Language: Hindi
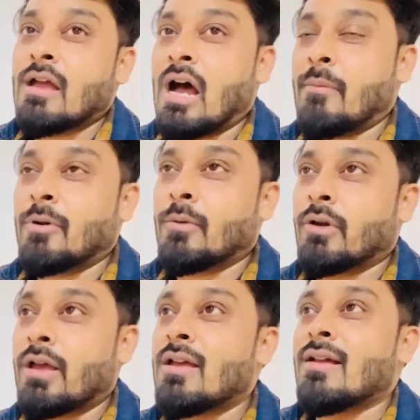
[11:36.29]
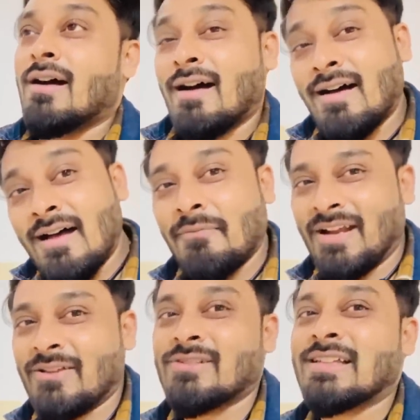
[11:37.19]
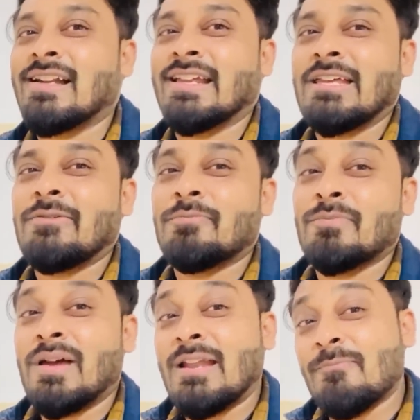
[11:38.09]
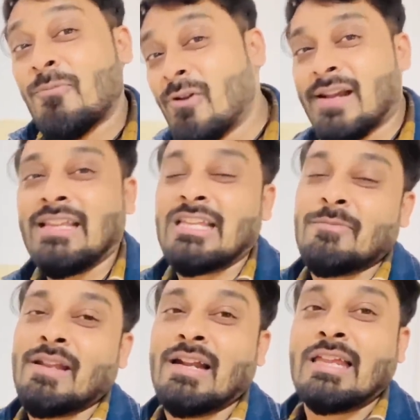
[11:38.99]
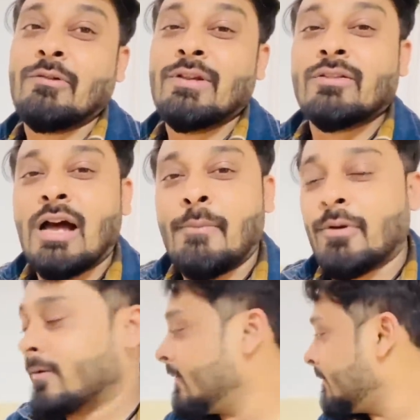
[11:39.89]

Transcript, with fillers: आप लोग बोलोगे हाँ हाँ मैंने सोचा था लड़की मैंने बोल रही थी कि मैं लड़की हुई है तो आप लोग